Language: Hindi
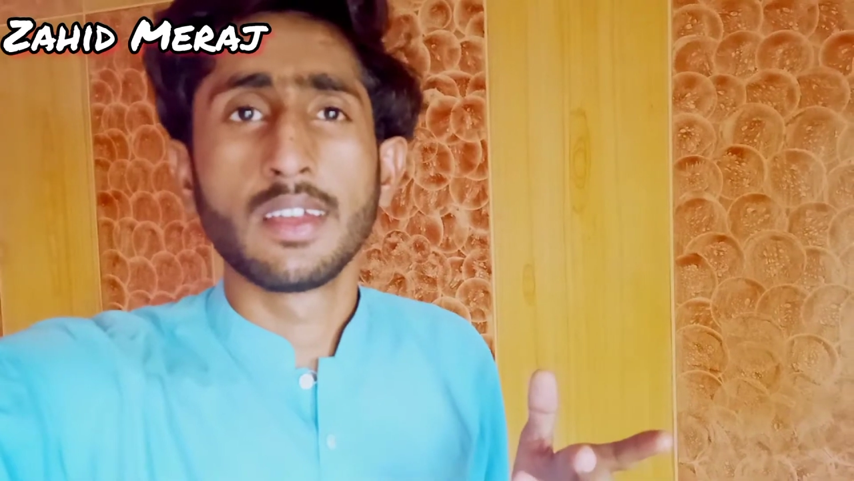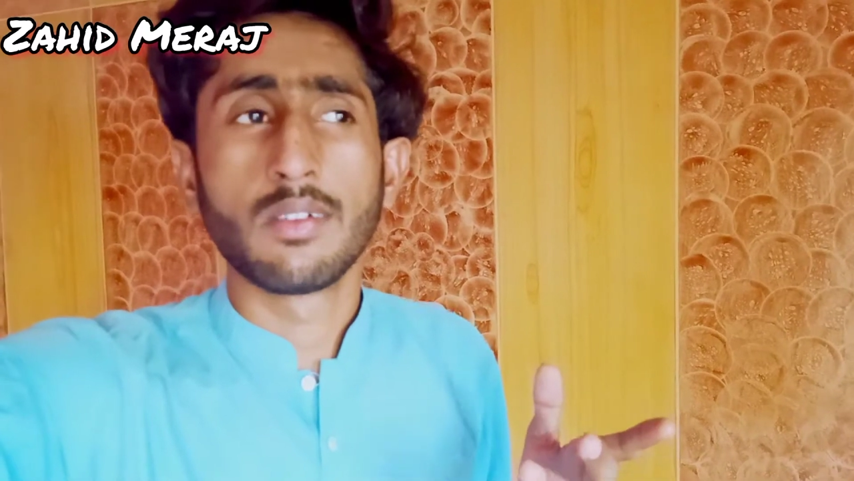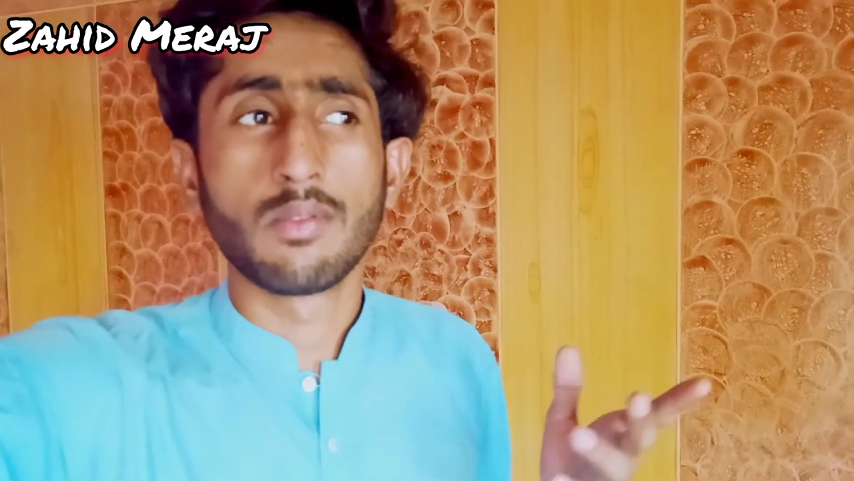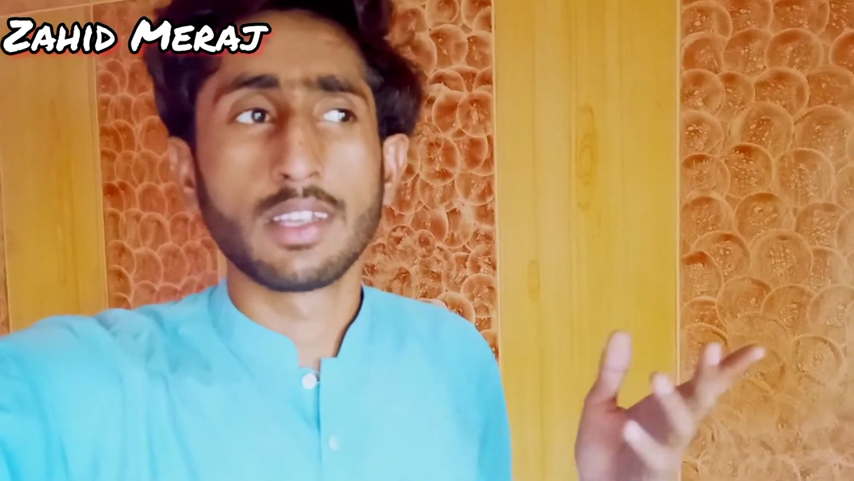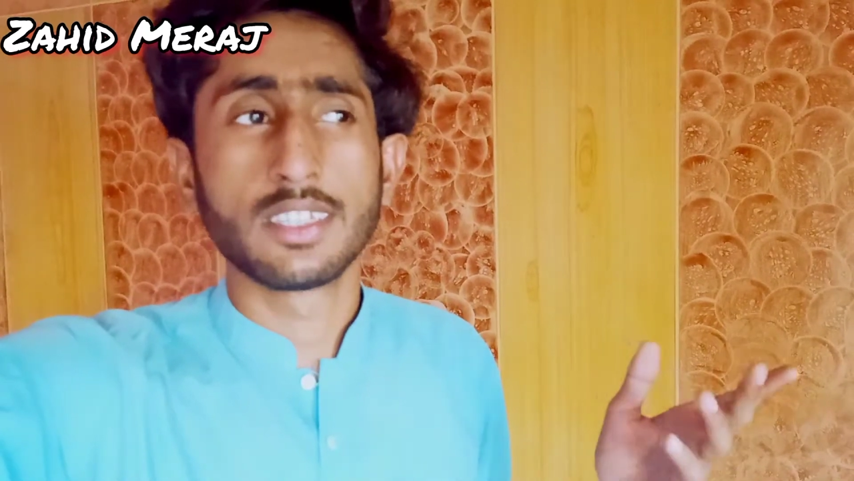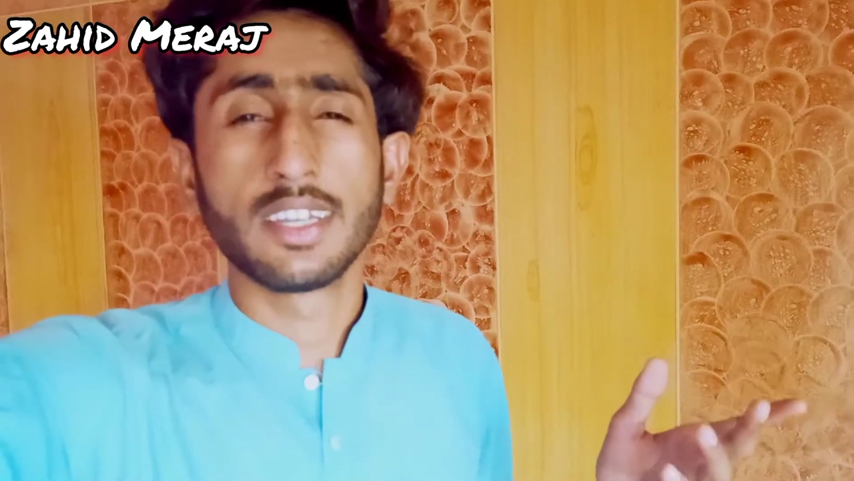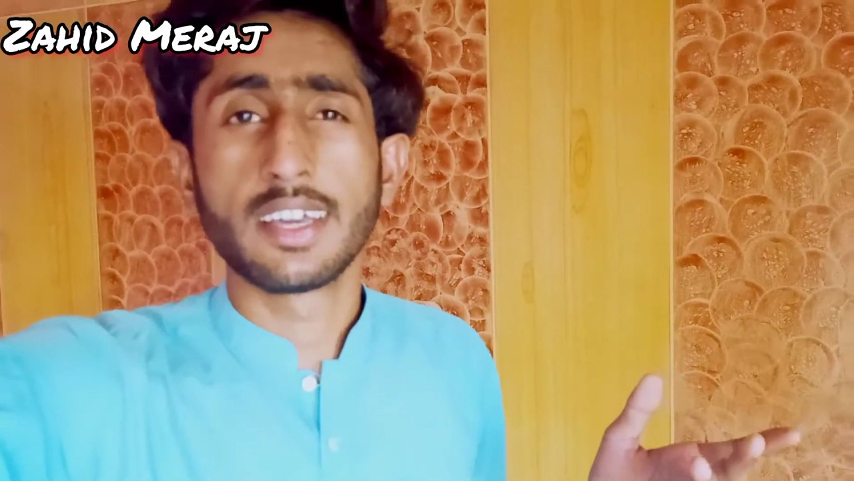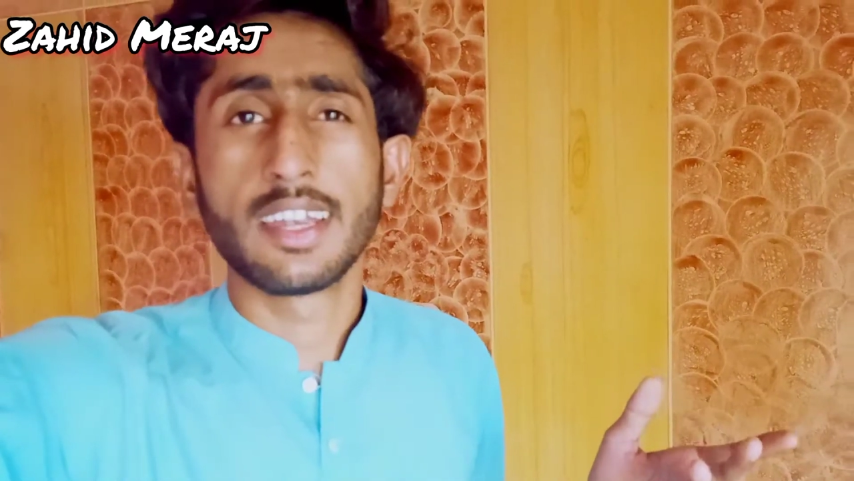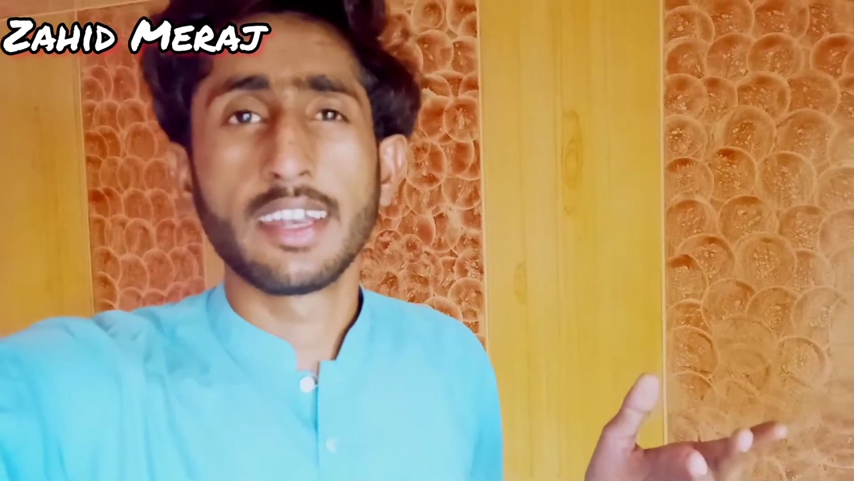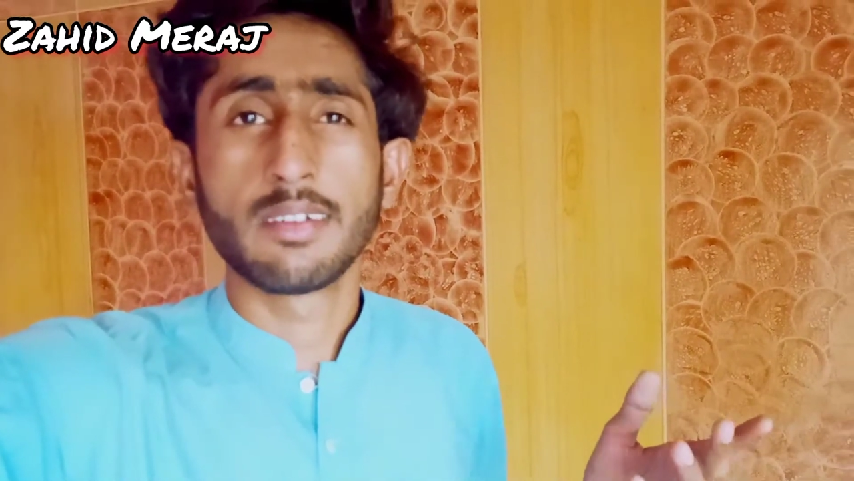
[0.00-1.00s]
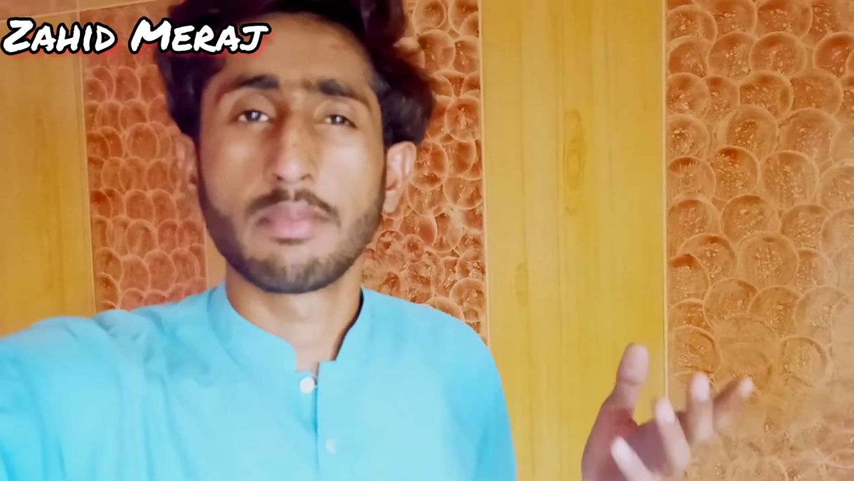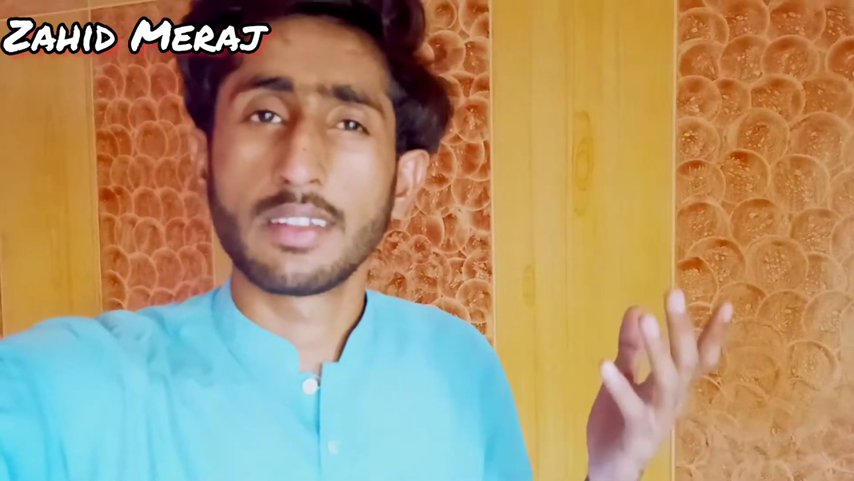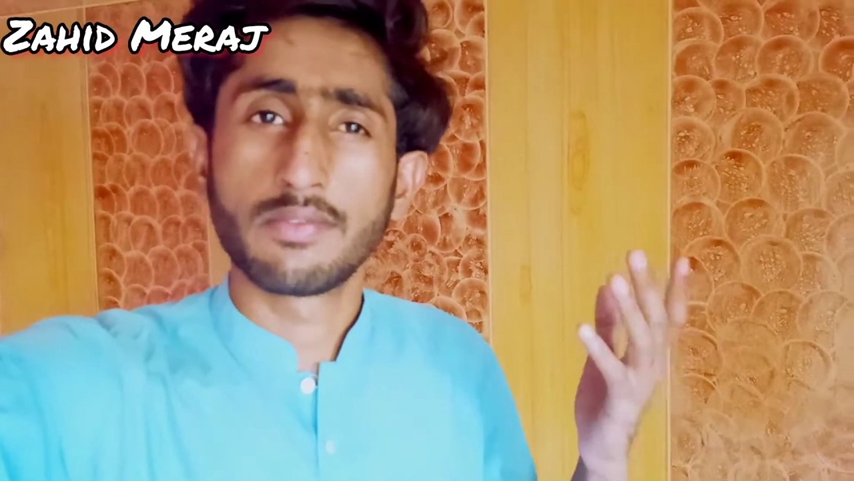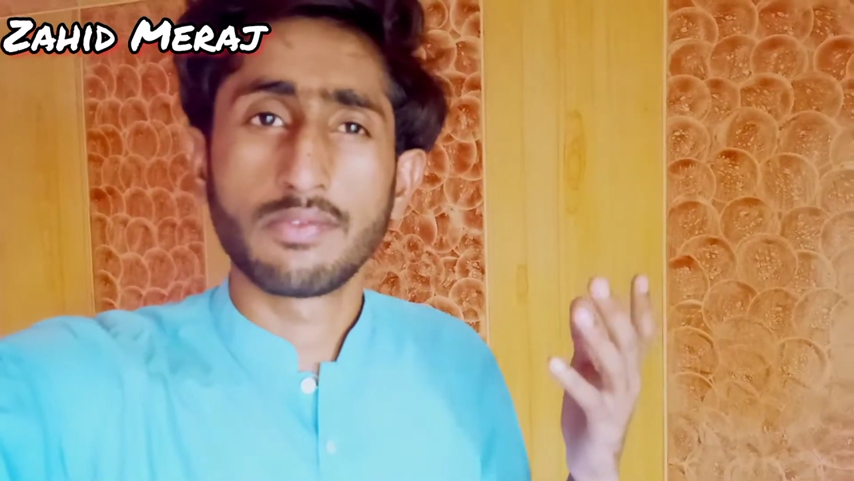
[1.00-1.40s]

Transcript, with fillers: वहाँ से निकालने के बाद